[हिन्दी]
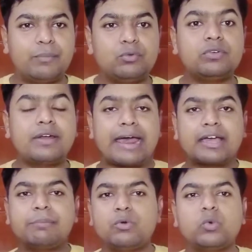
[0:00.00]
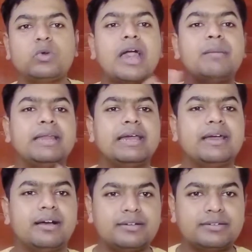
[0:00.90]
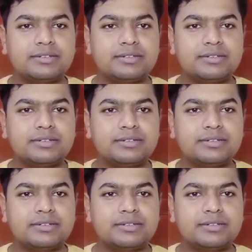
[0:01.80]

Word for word: अब उन रैंक पर उनको क्या मिलेगा